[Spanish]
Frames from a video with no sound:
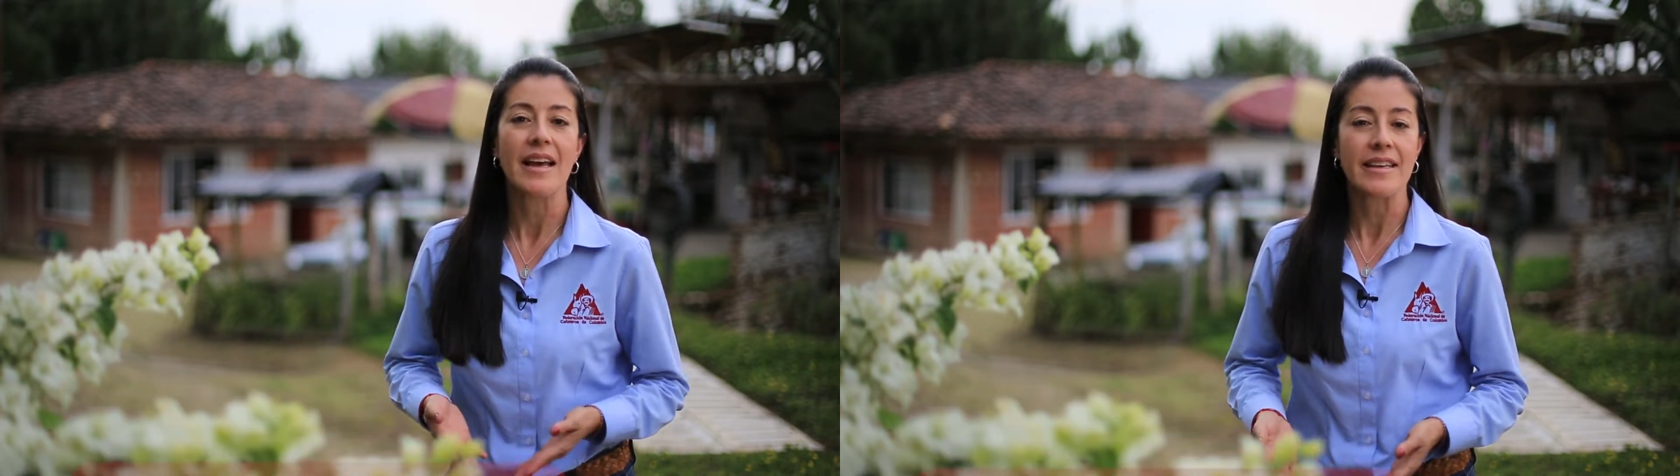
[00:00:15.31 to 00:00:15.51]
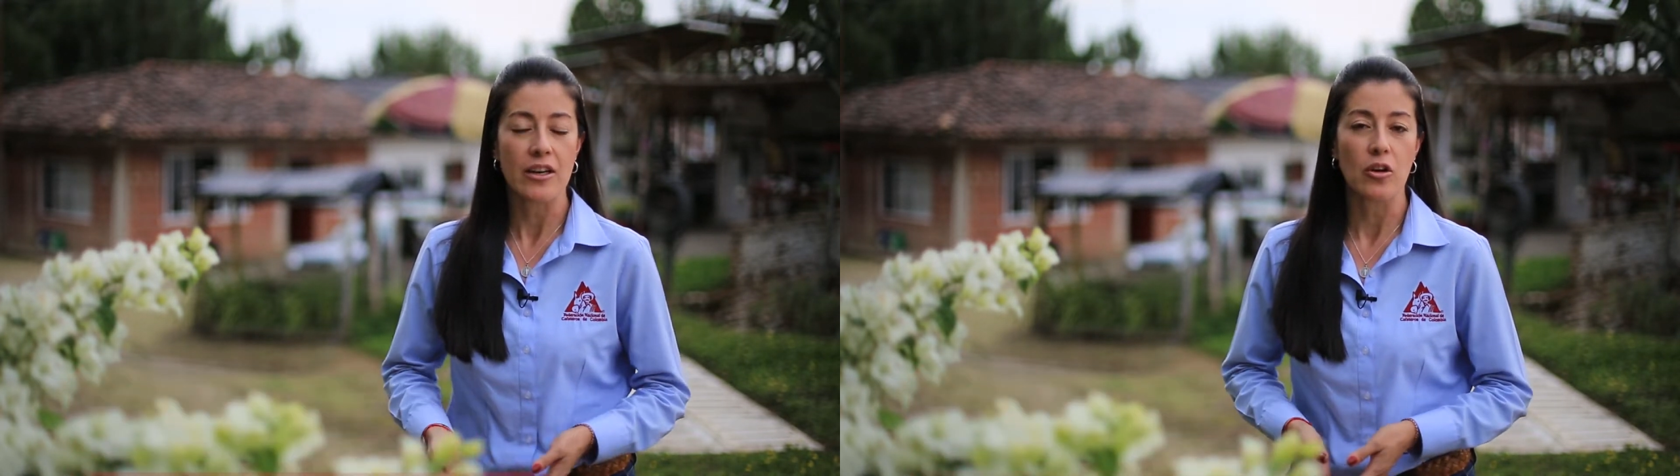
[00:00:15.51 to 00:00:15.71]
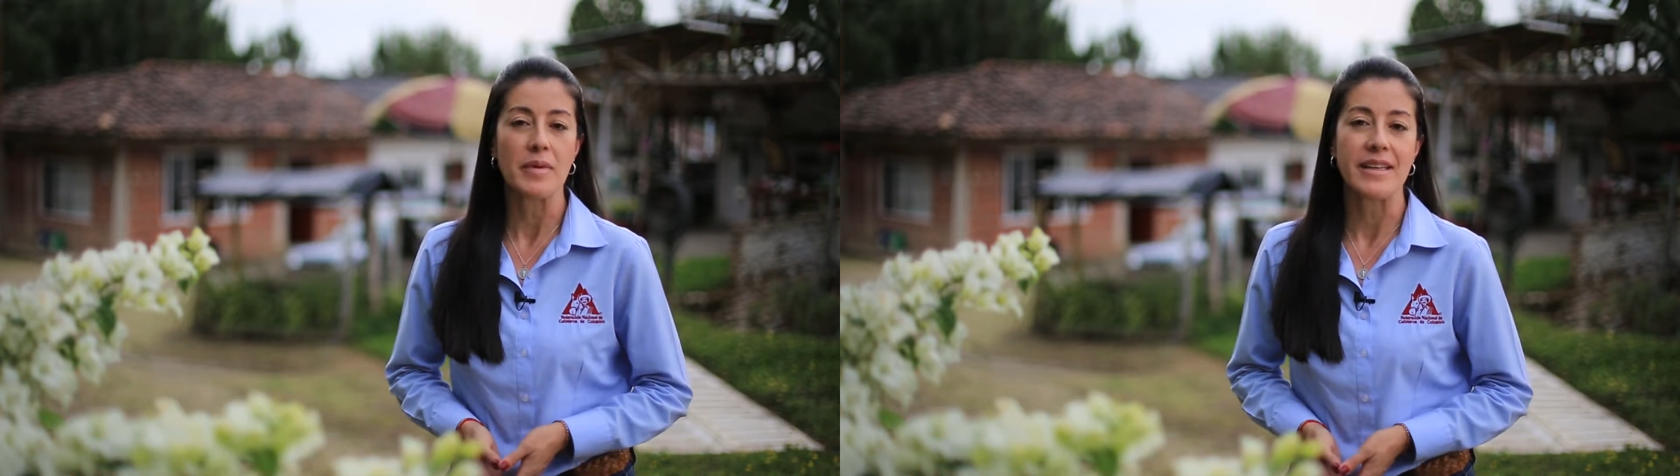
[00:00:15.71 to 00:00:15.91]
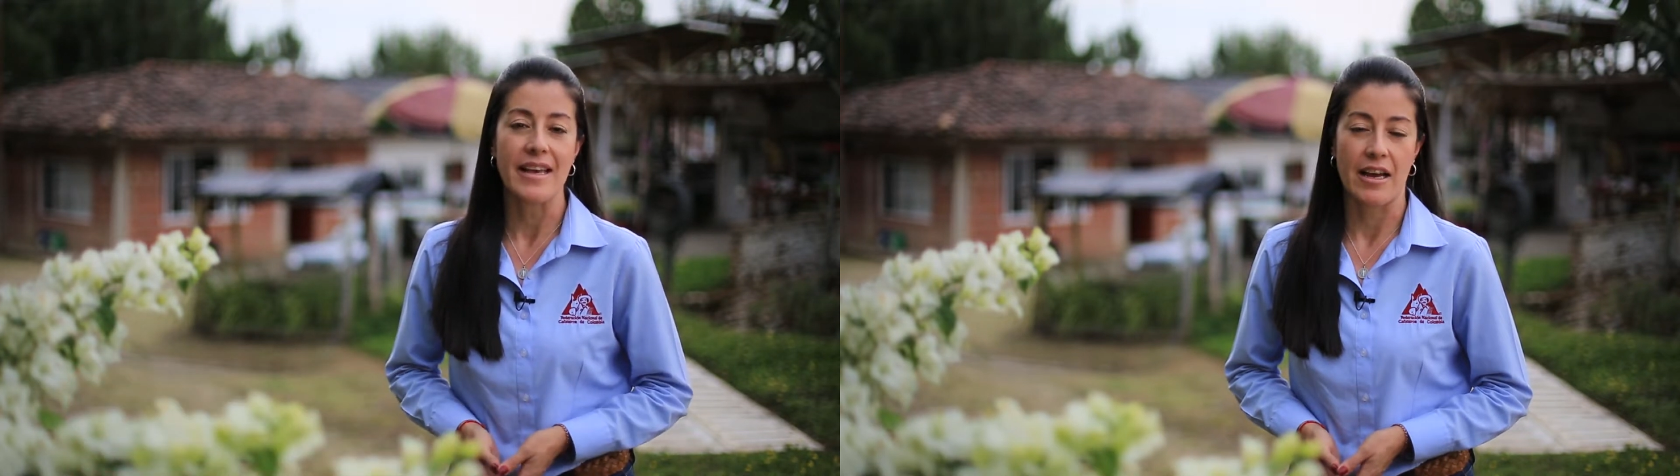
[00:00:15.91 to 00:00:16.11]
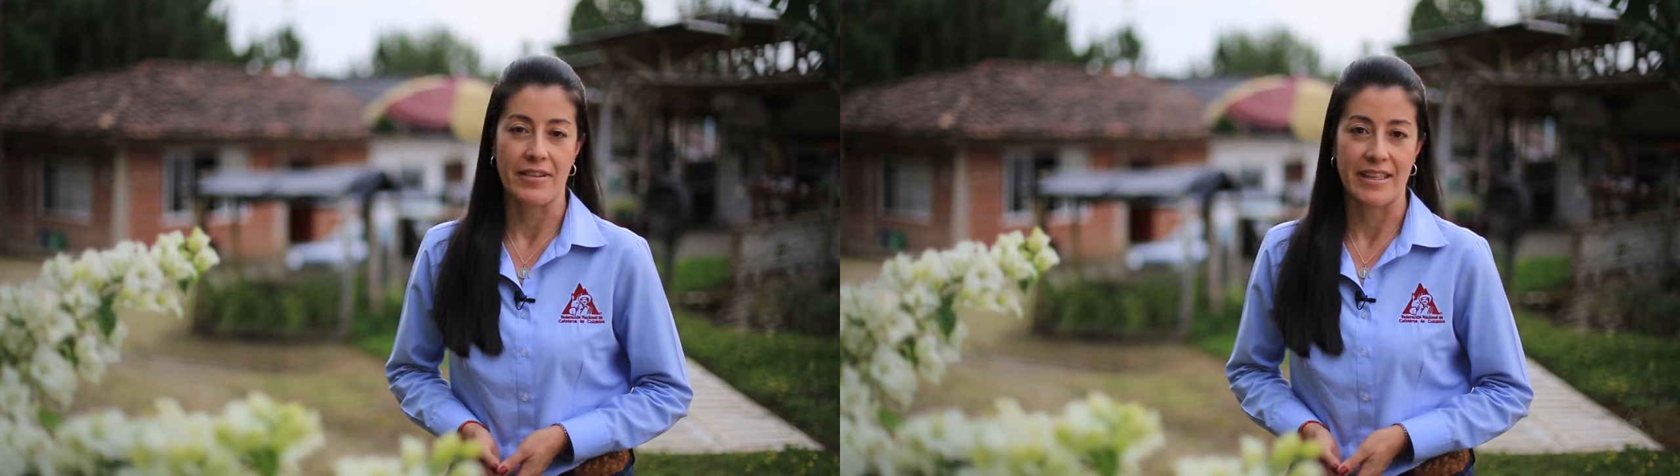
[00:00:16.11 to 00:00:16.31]
y el Comité de
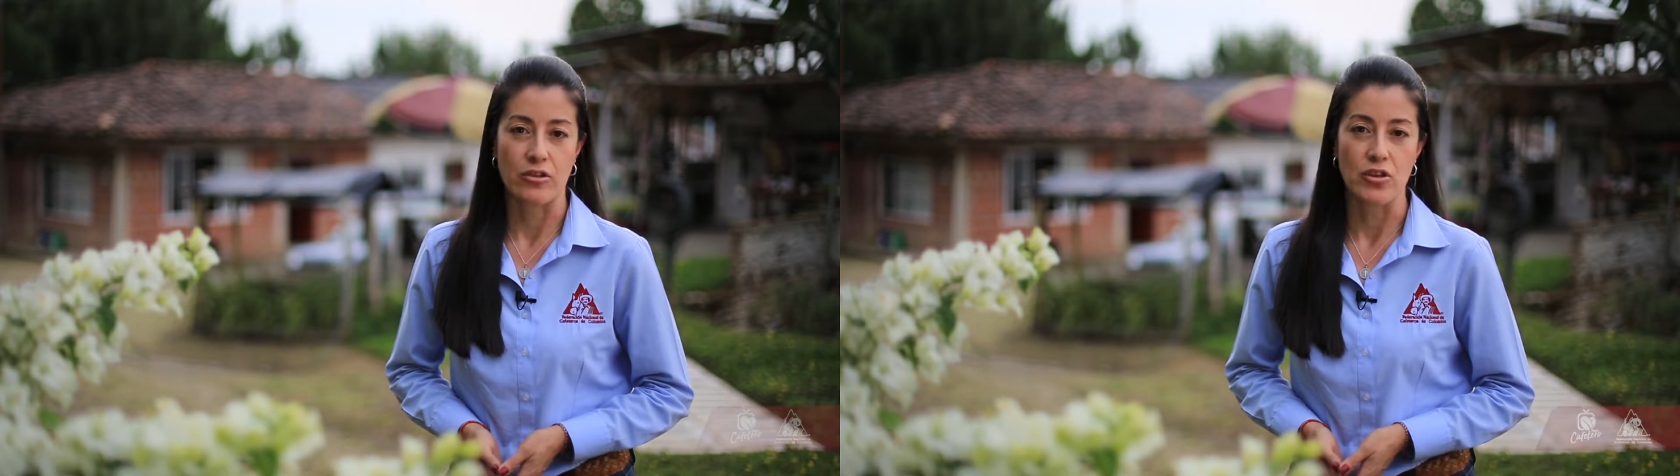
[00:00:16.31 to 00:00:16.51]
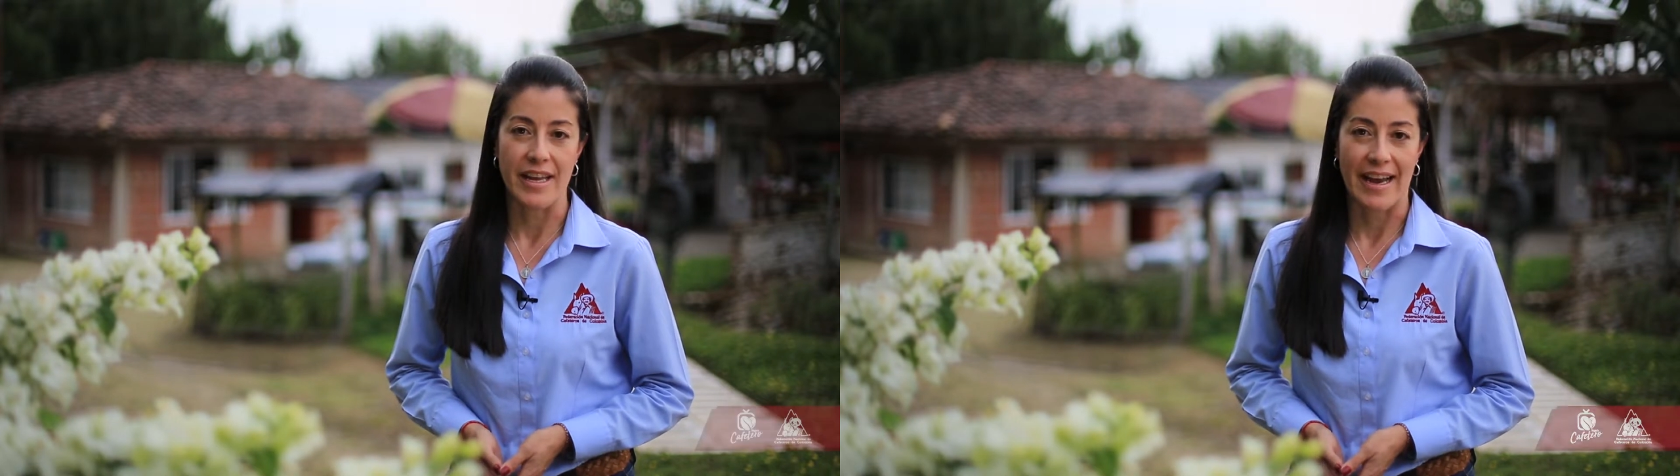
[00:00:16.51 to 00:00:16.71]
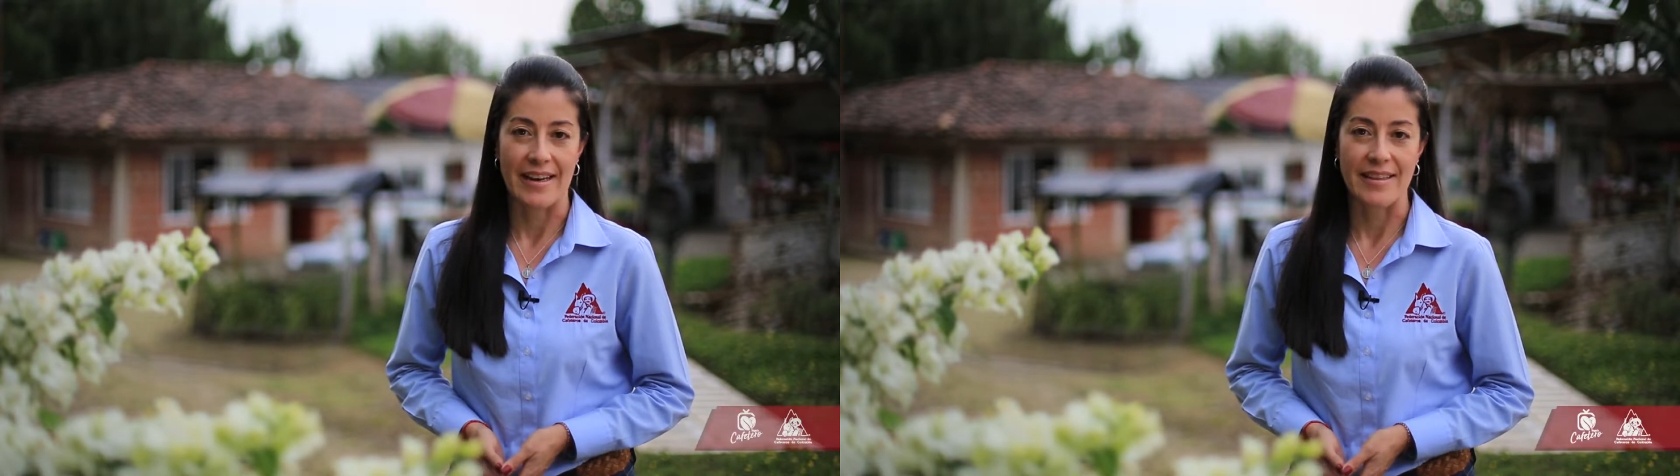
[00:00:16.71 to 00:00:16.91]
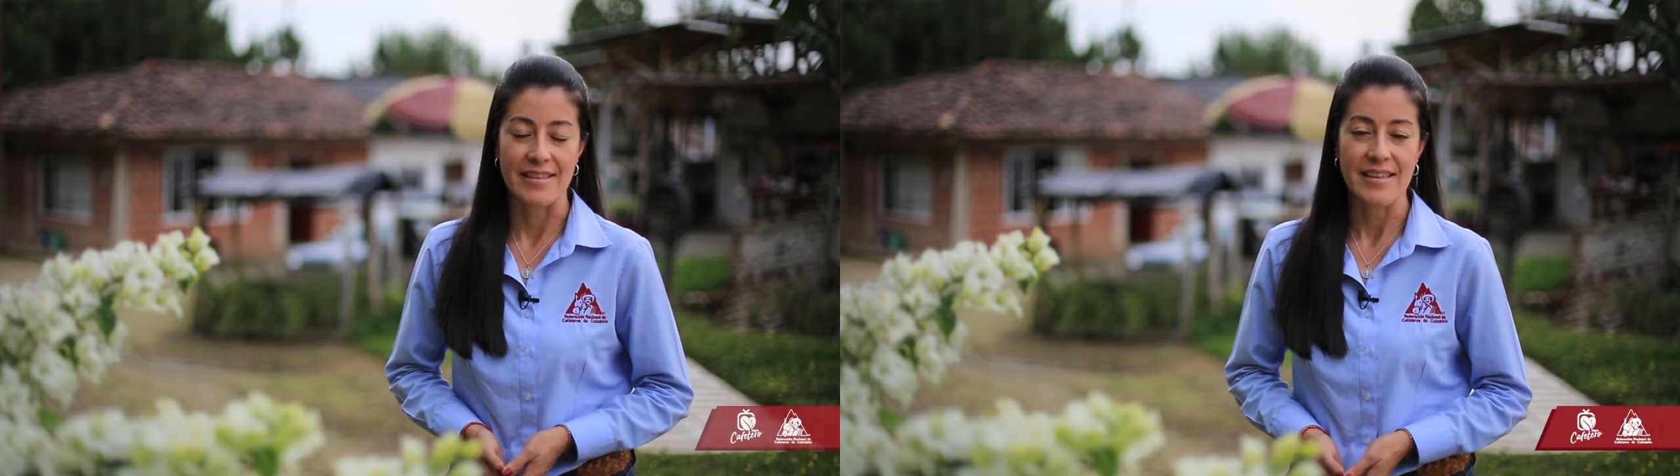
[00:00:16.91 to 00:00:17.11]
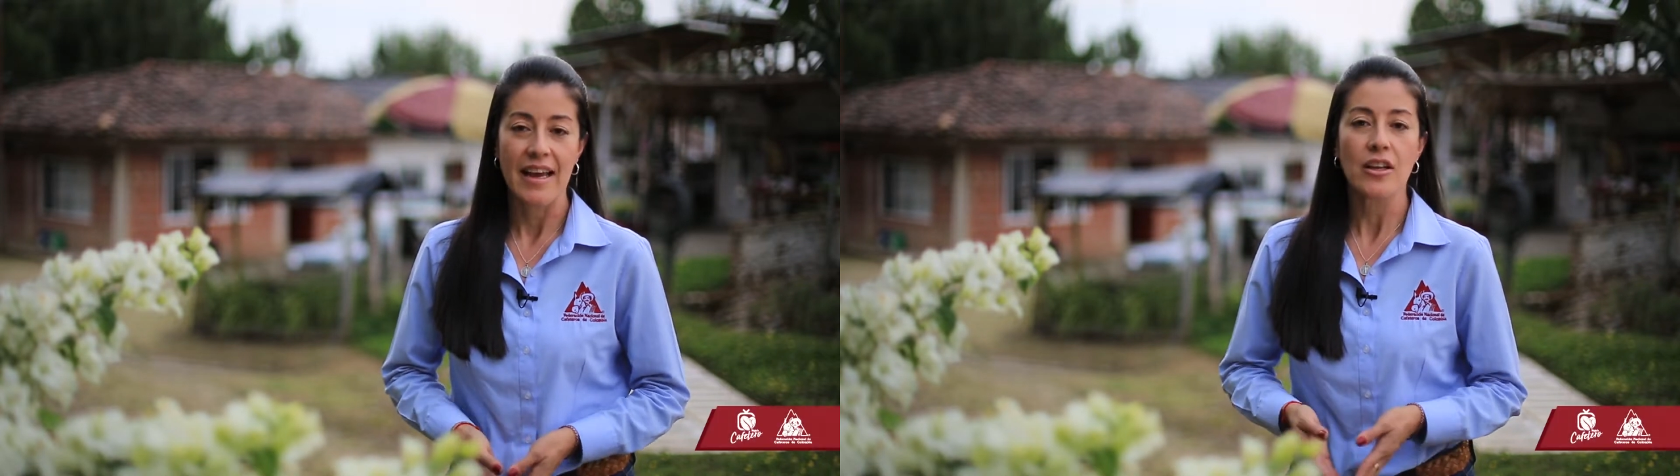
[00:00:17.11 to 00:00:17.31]
Cafeteros de Caldas.